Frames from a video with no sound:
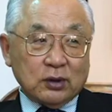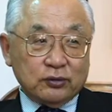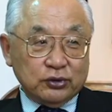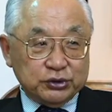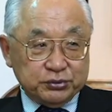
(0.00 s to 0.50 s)
とは
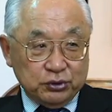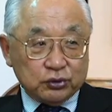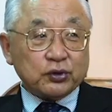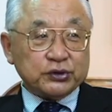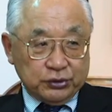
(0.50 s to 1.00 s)
自分のこ
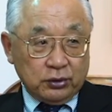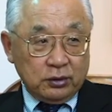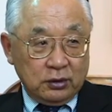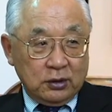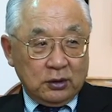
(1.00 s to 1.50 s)
とでしょ
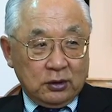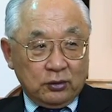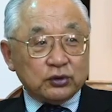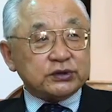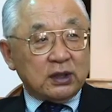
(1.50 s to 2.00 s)
そうです、ね、
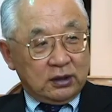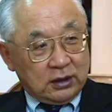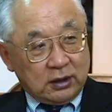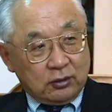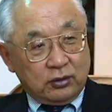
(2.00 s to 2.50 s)
そしたら
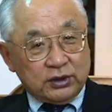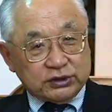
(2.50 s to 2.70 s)
ねこれ